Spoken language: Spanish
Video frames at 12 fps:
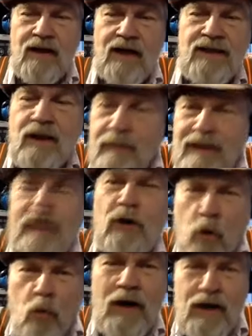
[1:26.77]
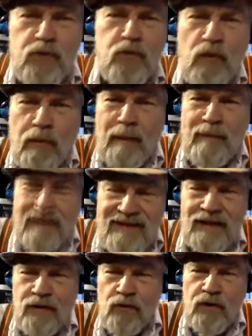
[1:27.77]
a través de los cuales uno va
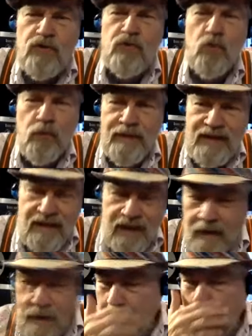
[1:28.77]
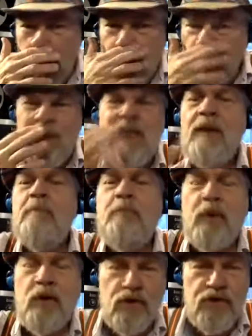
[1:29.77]
pasando en su vida. ¿Con quién
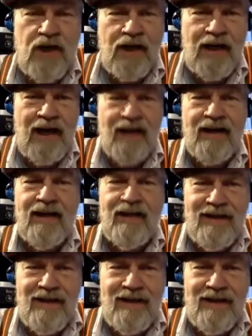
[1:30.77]
puedo charlar